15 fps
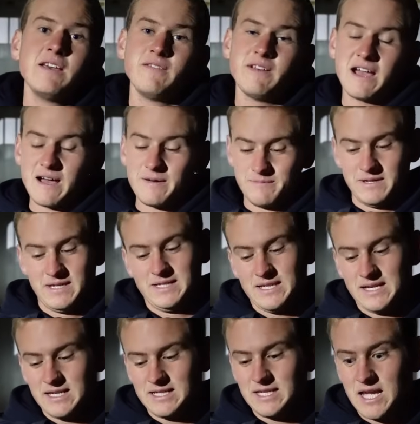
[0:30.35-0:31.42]
Wir haben es
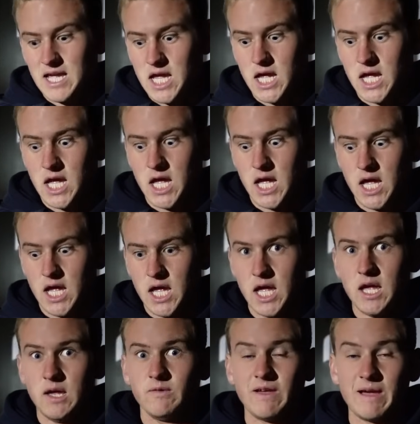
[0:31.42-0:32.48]
jetzt,
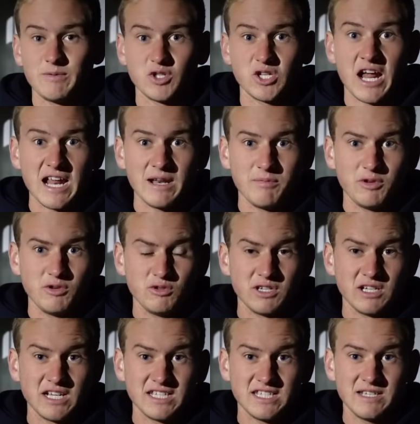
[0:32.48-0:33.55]
wir haben schon eine Minute
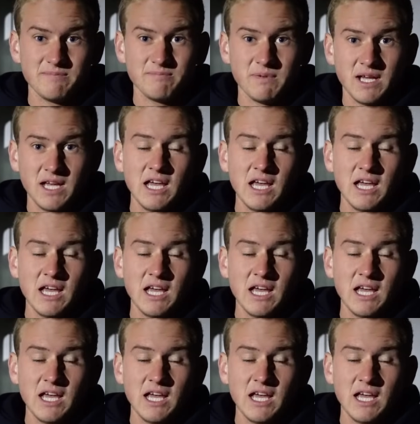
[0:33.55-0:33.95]
nach sieben.